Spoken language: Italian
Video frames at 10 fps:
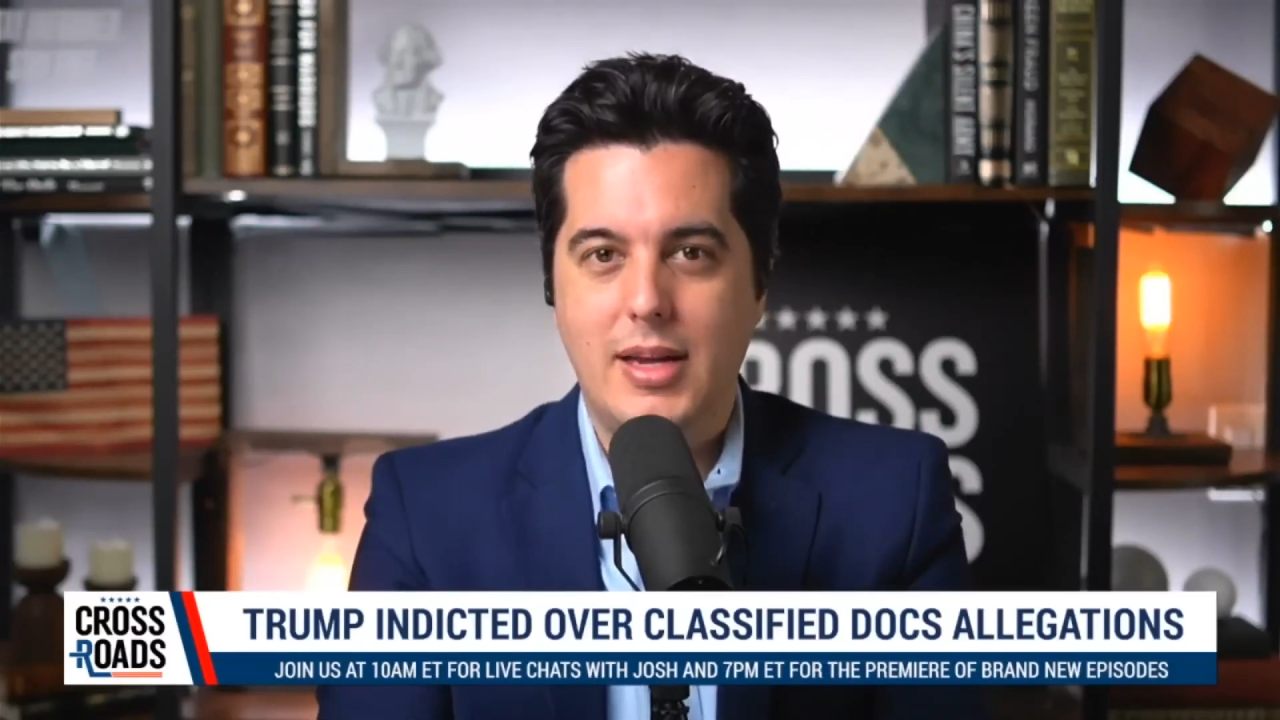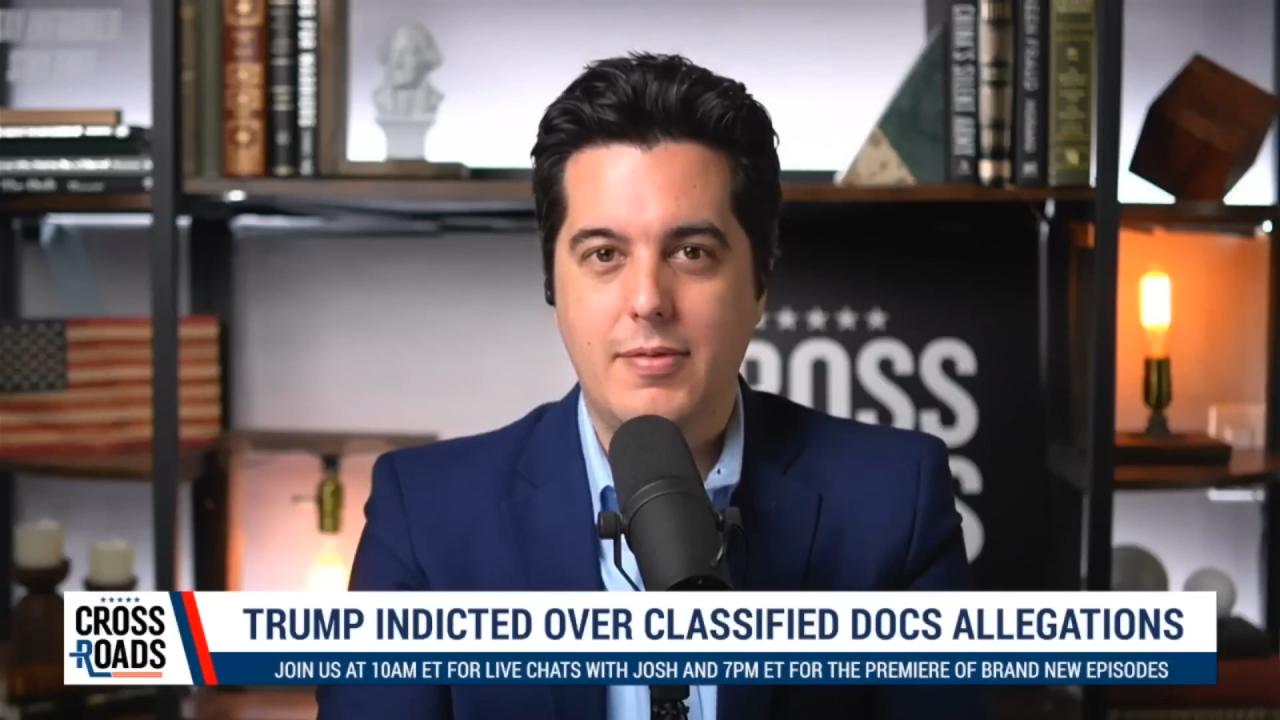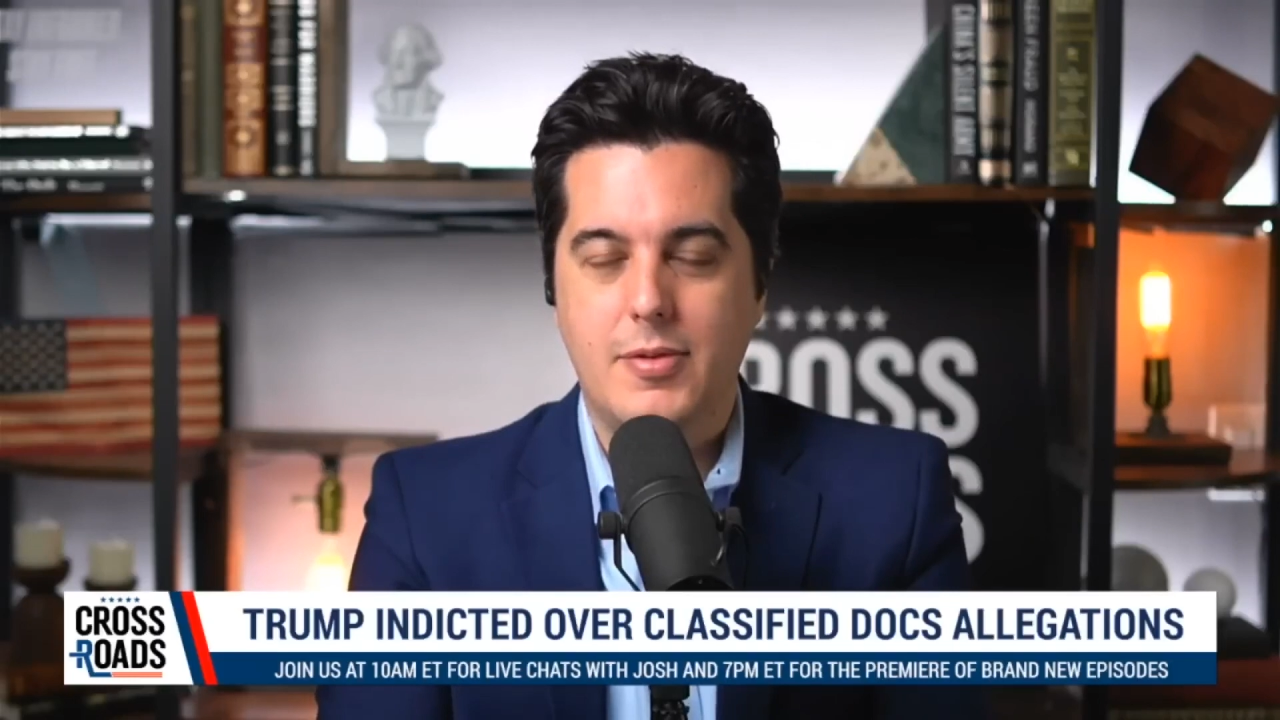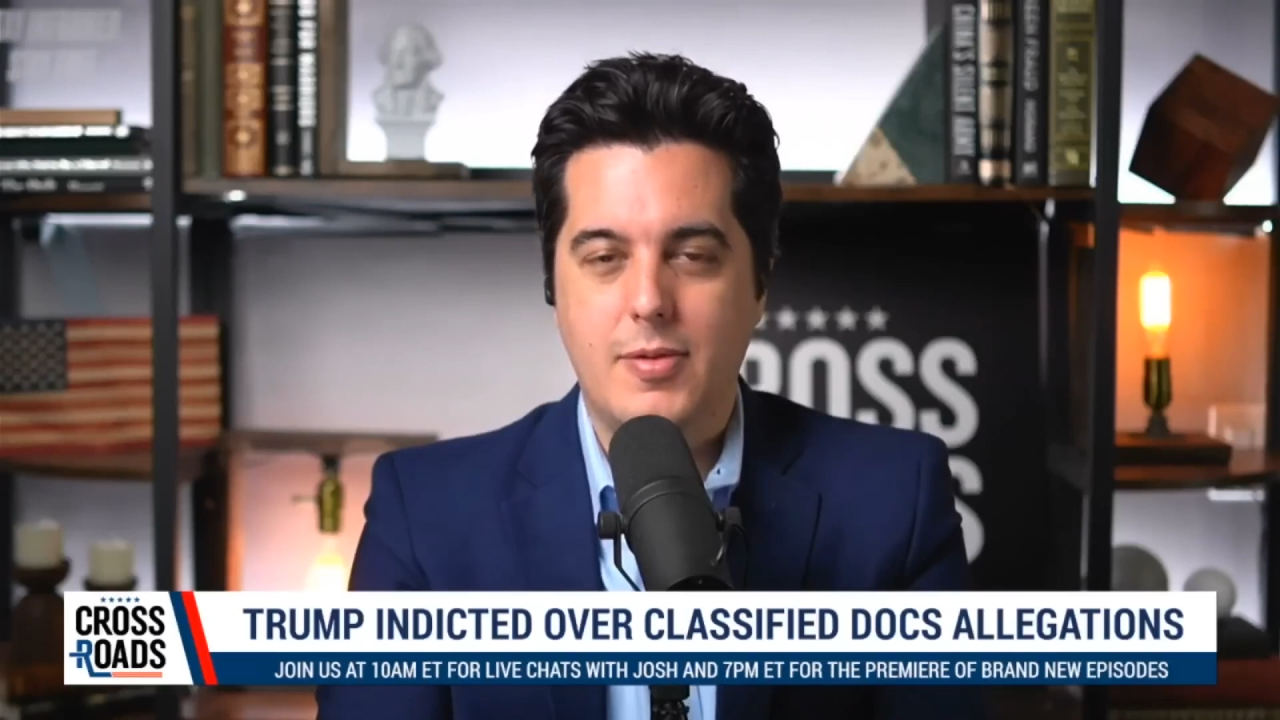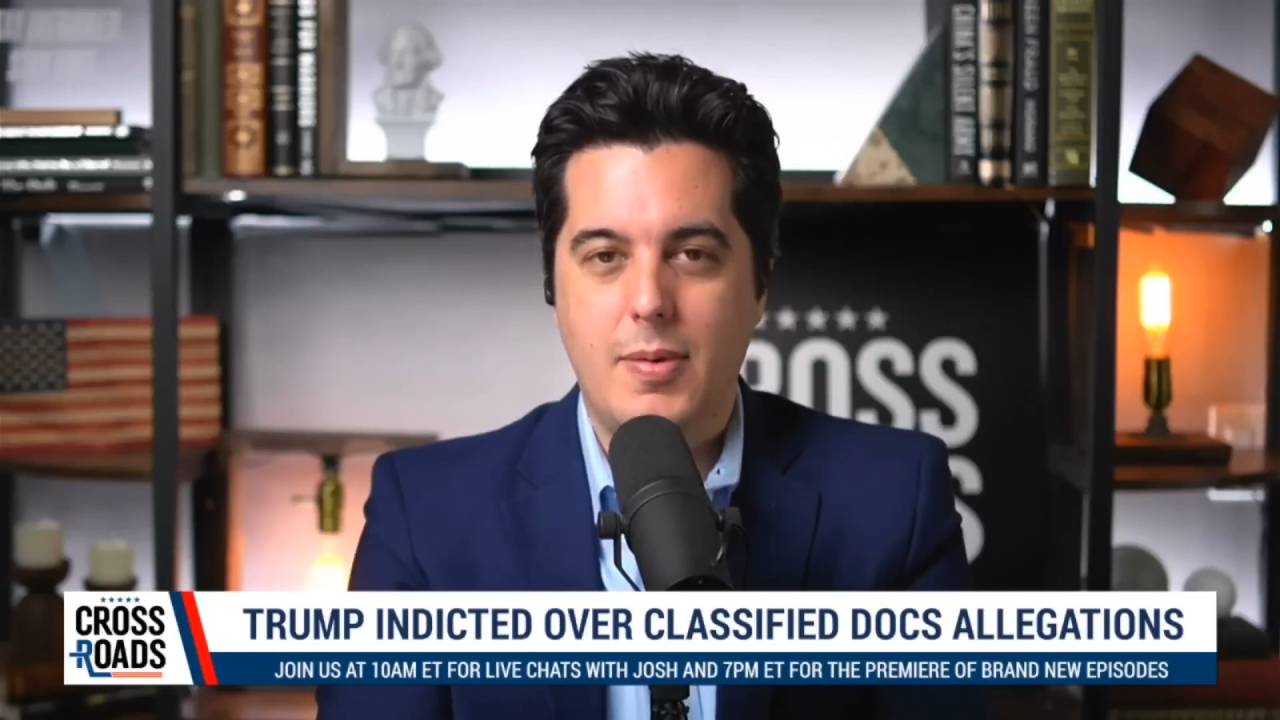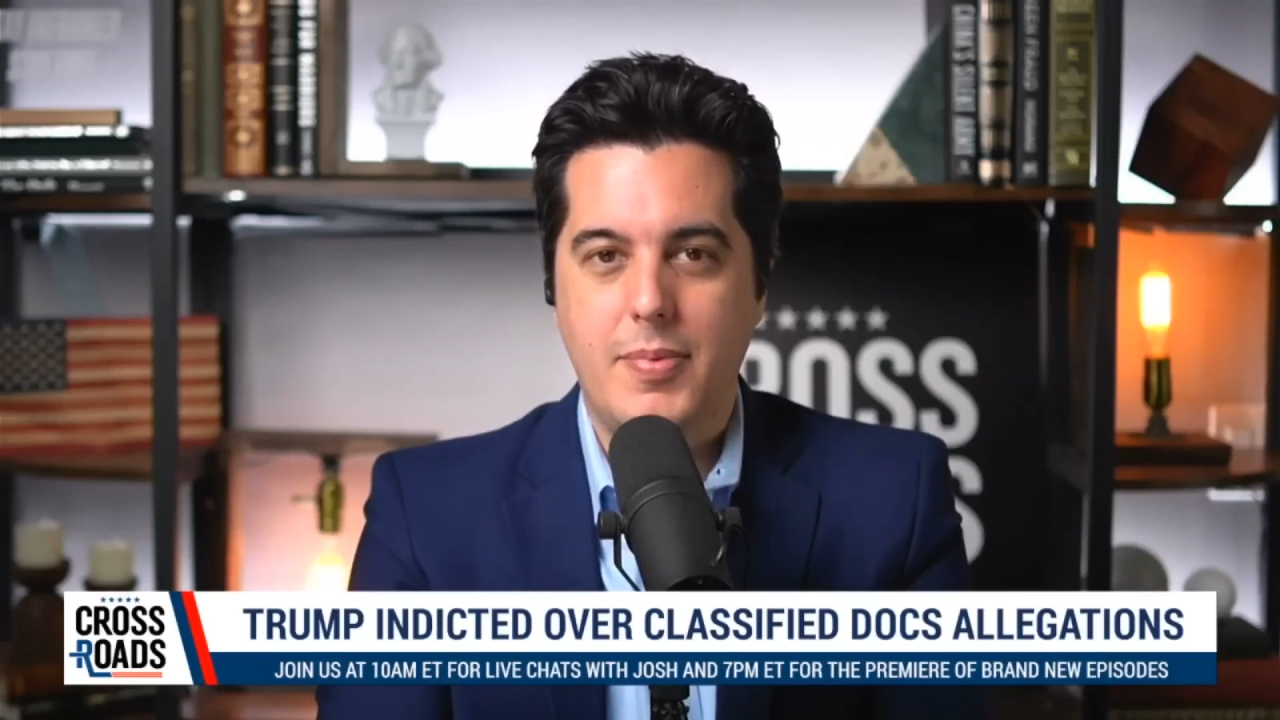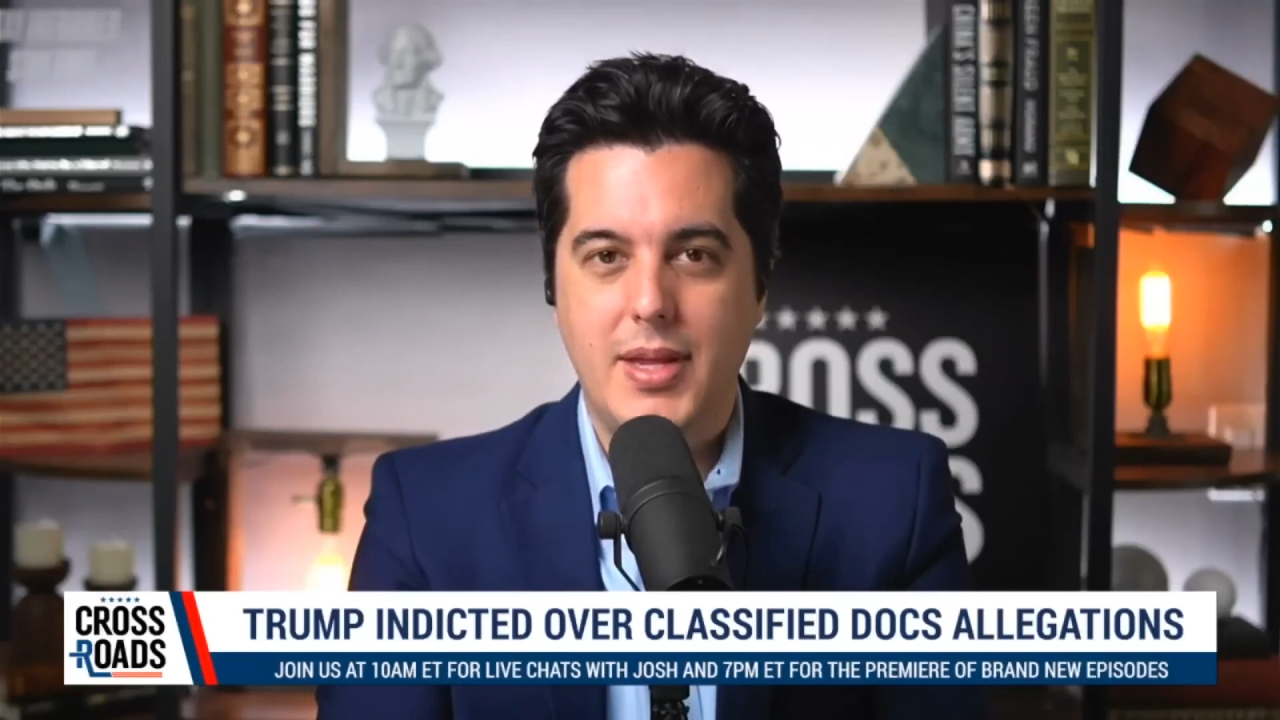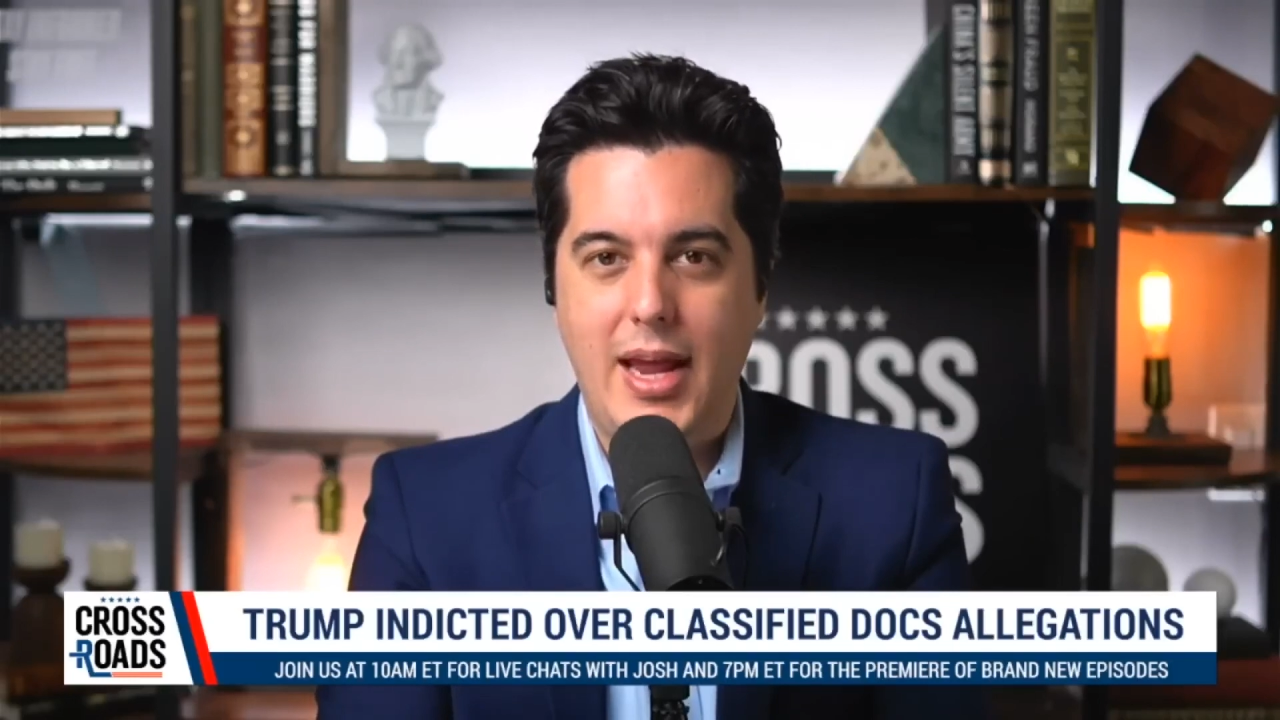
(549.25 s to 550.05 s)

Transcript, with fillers: quei minuti in